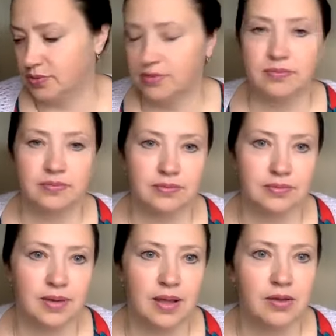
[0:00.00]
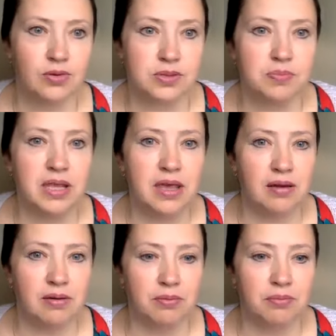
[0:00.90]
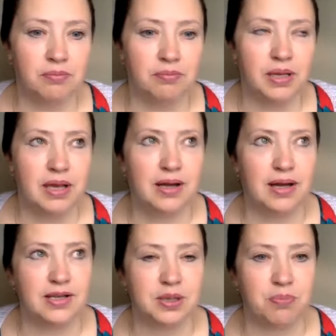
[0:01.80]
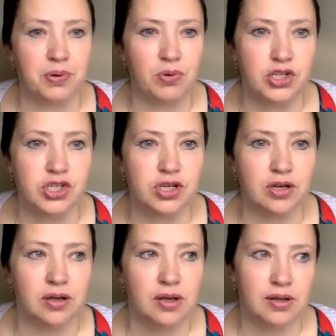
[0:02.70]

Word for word: То ну, есть мне, мне гораздо проще,